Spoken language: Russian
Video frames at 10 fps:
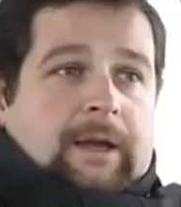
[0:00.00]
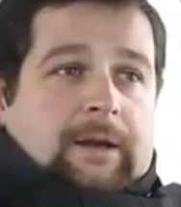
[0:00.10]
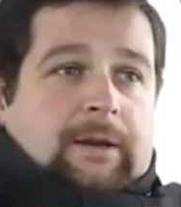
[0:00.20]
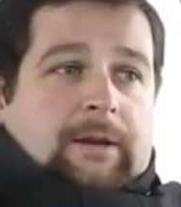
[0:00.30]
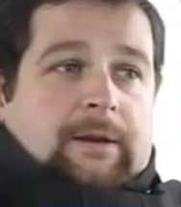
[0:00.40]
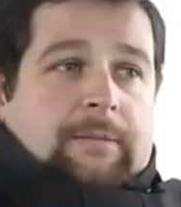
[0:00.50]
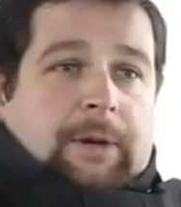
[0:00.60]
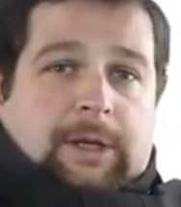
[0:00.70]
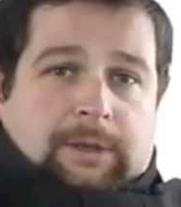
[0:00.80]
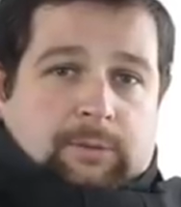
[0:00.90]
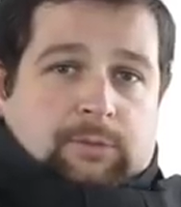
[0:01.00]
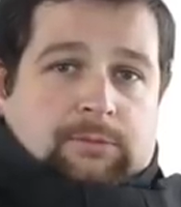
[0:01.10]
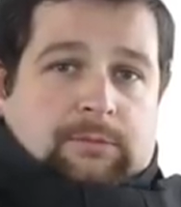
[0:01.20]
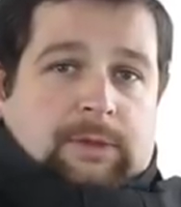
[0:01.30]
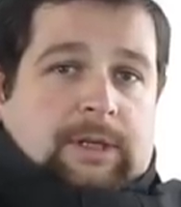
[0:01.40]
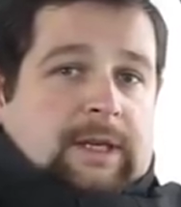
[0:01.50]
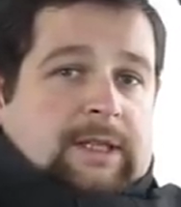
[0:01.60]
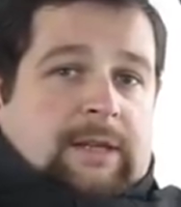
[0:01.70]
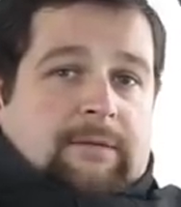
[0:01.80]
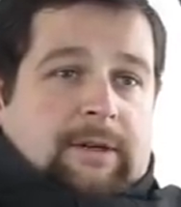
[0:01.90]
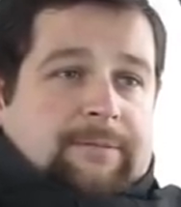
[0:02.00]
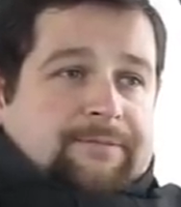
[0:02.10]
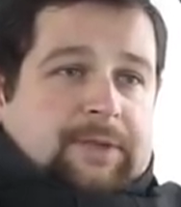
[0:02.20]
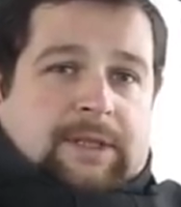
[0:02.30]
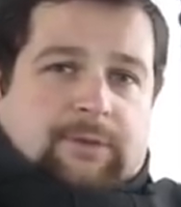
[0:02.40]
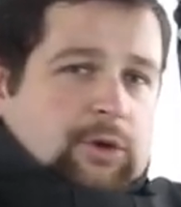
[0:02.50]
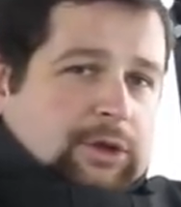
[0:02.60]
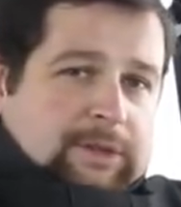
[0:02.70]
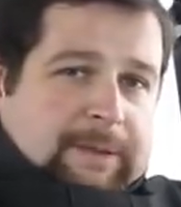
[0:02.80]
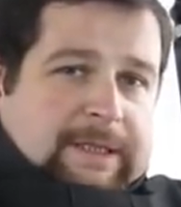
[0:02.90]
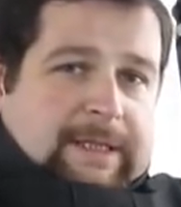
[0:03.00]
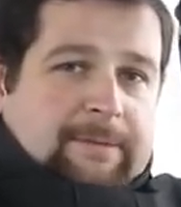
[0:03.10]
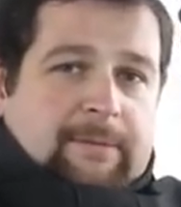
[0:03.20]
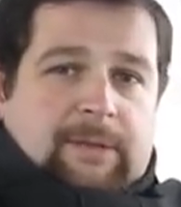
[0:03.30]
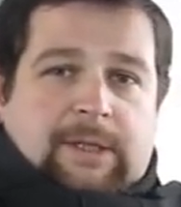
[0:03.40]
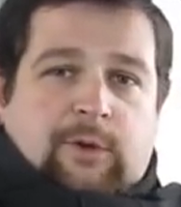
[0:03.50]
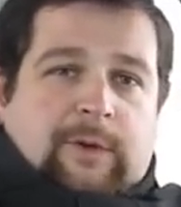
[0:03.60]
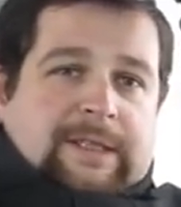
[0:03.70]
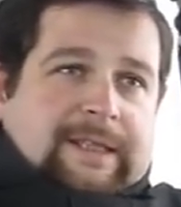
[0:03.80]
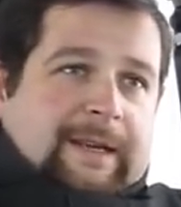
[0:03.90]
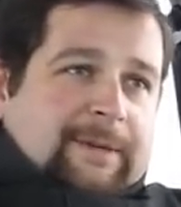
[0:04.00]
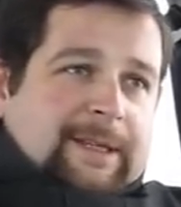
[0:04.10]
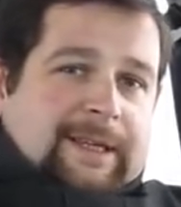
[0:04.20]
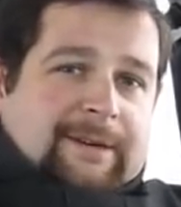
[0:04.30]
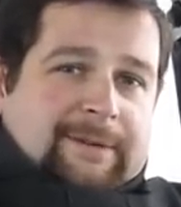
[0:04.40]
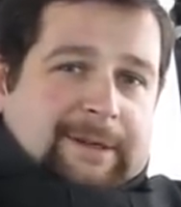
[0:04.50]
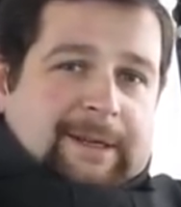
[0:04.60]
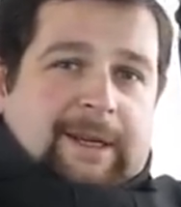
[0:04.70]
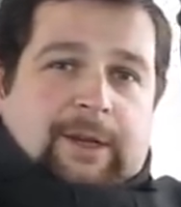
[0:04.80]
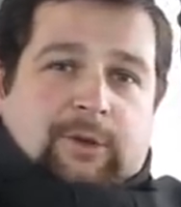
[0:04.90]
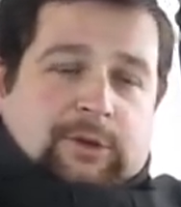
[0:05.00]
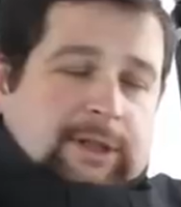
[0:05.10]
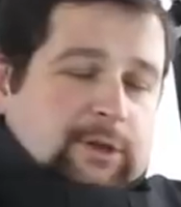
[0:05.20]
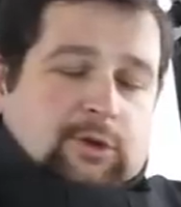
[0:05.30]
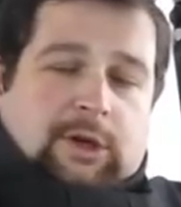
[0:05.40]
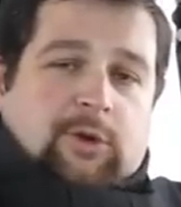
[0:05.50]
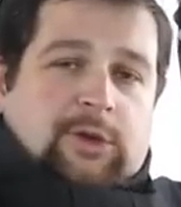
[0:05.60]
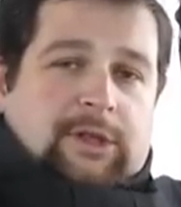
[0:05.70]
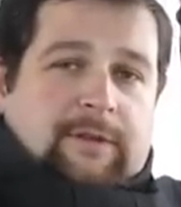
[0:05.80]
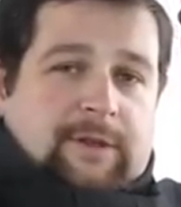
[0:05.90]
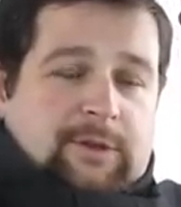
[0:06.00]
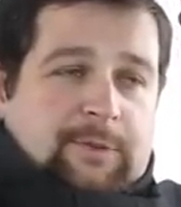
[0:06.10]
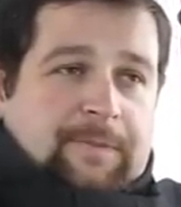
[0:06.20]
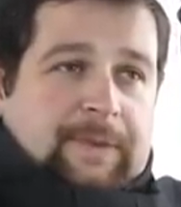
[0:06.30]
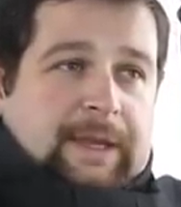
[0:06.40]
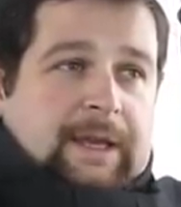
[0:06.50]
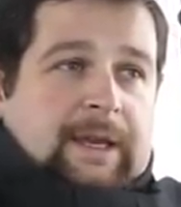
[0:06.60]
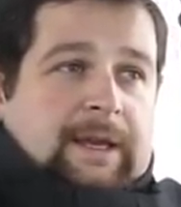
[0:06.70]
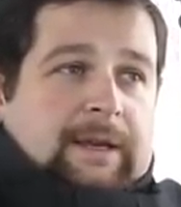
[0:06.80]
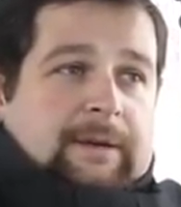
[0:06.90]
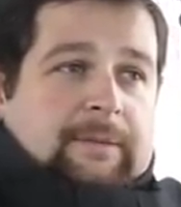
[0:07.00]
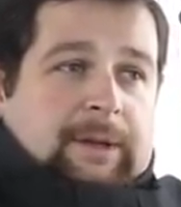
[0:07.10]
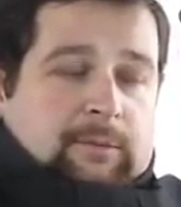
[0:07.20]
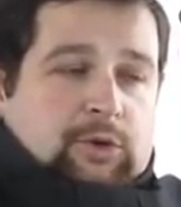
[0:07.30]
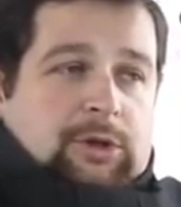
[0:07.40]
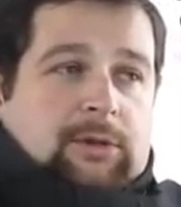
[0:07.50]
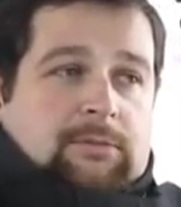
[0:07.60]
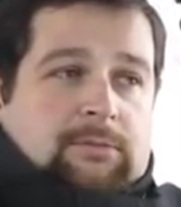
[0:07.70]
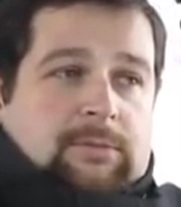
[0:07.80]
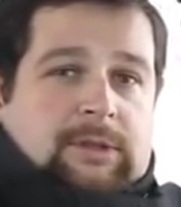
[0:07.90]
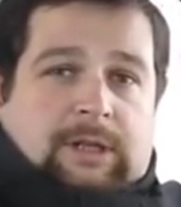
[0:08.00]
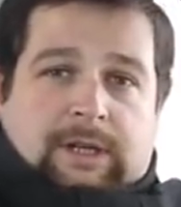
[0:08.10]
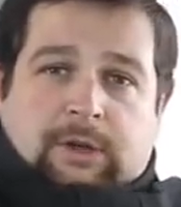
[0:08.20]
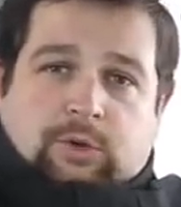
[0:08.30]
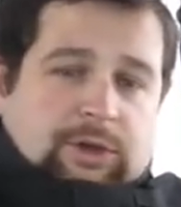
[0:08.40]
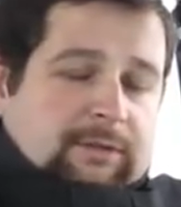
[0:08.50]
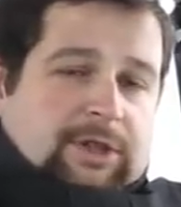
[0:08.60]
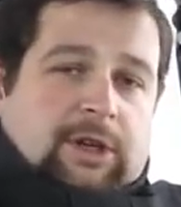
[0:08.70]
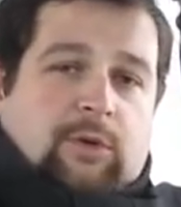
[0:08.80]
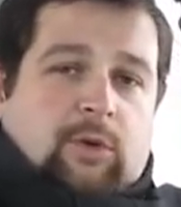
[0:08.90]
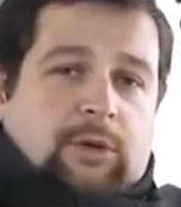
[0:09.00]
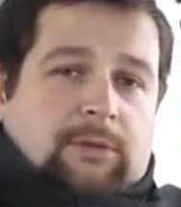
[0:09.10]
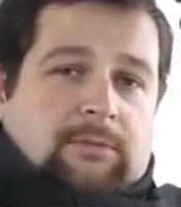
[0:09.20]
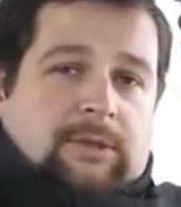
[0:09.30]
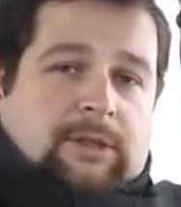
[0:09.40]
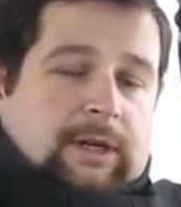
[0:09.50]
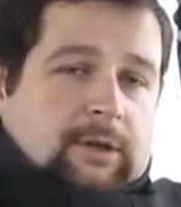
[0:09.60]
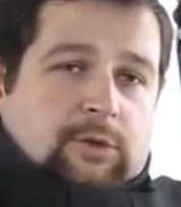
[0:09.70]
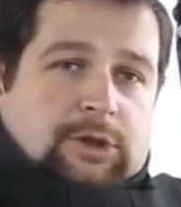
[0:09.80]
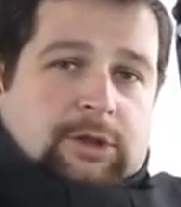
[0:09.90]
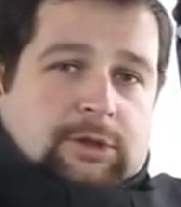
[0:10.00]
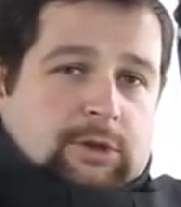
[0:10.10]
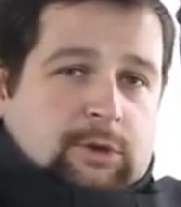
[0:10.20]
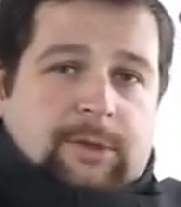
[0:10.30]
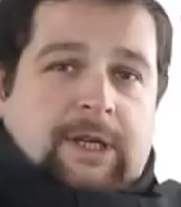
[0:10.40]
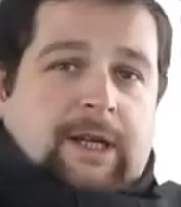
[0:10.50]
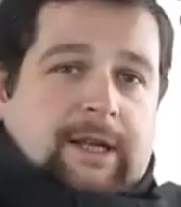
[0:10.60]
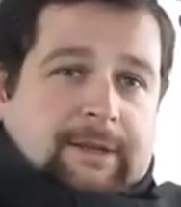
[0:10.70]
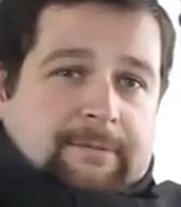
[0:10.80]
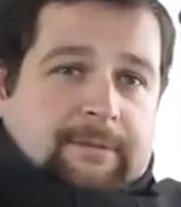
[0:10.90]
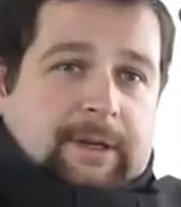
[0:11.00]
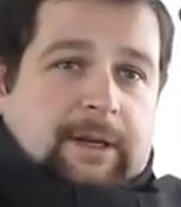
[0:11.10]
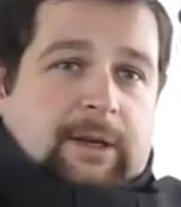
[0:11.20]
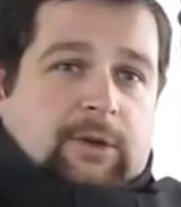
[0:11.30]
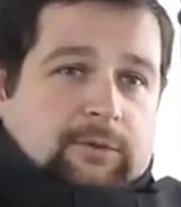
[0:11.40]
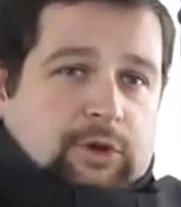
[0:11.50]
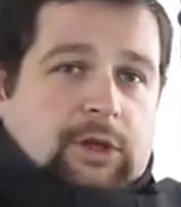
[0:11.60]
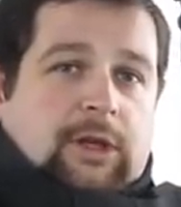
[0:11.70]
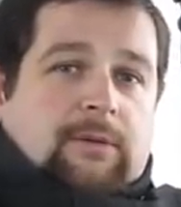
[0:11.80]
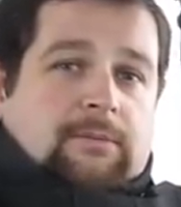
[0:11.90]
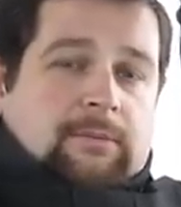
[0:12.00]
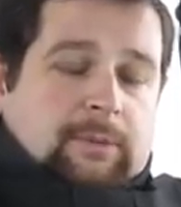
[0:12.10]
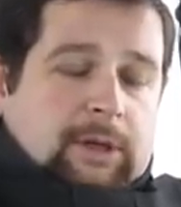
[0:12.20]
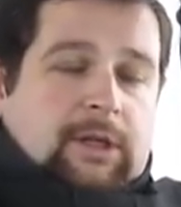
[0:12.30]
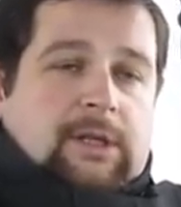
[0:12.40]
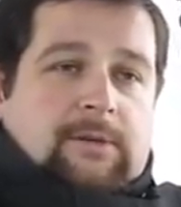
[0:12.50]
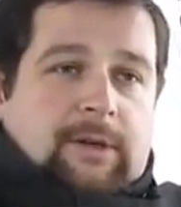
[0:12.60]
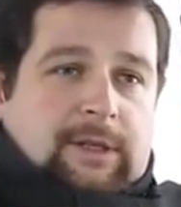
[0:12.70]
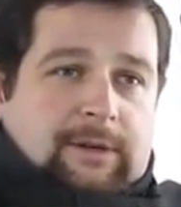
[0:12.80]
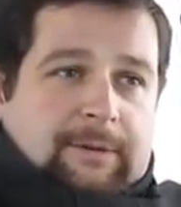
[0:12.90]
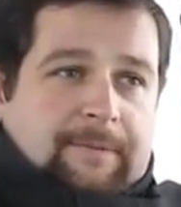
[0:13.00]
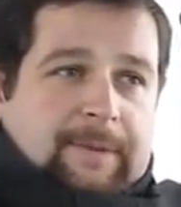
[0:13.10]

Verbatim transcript: А, поэтому, если вы разведенка с прицепом, если у вас слабые нервы, то сразу закройте это видео. Потому что стране нужны ваши рекорды, стране нужны стройматериалы, но все-таки поберегите свои нервы.